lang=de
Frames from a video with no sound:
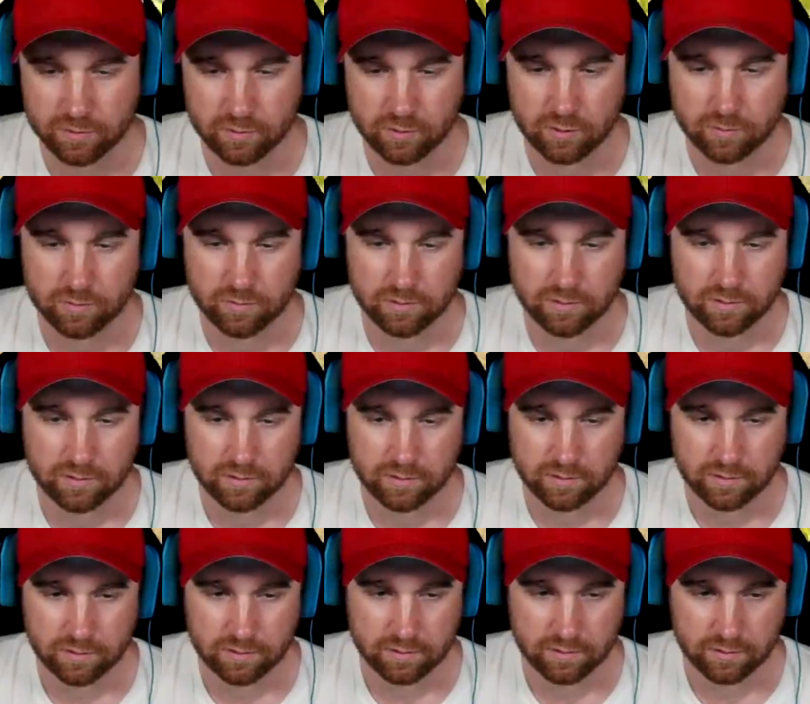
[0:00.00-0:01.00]
Komm. Wer ist er denn?
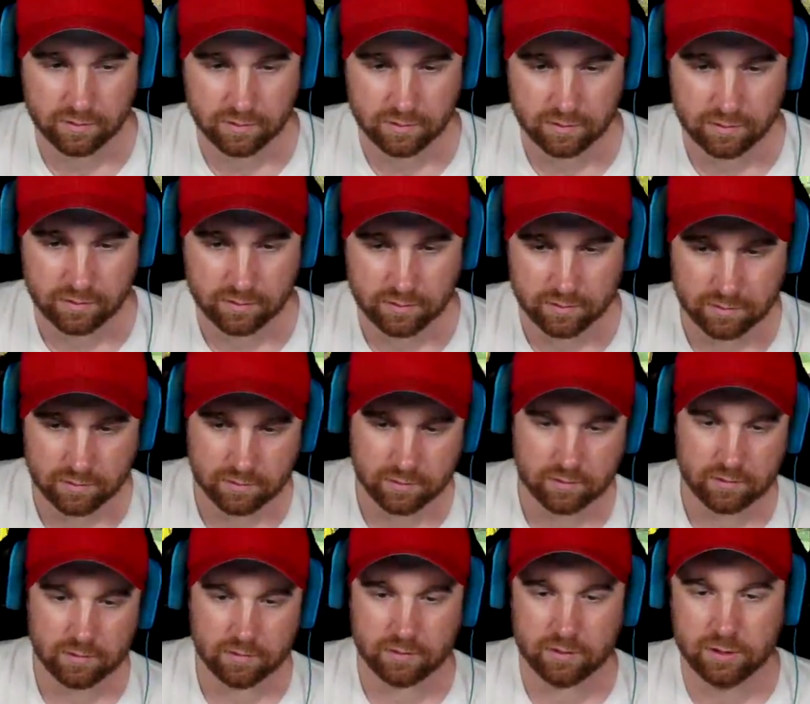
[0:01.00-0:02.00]
Äh?
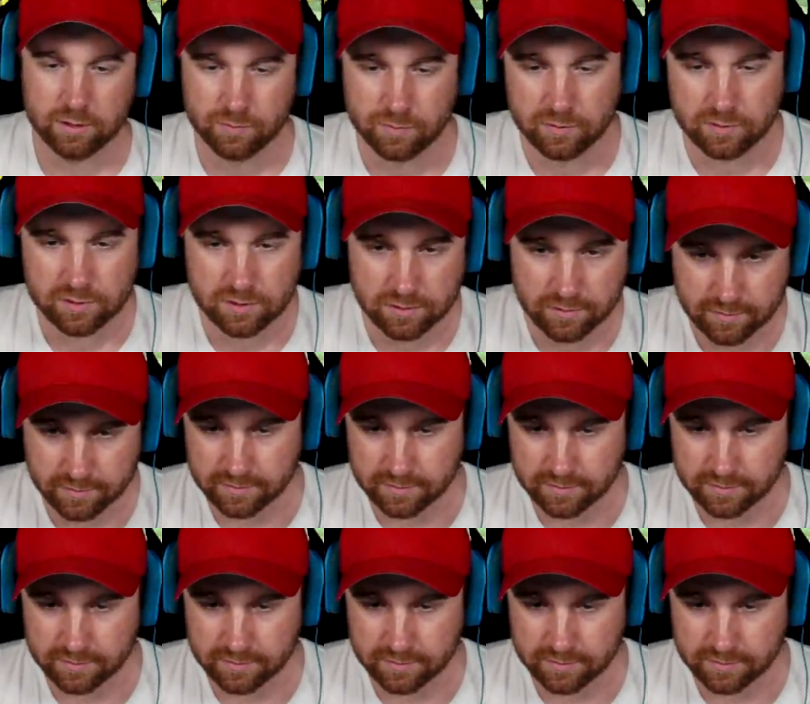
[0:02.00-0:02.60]
Ich bin's.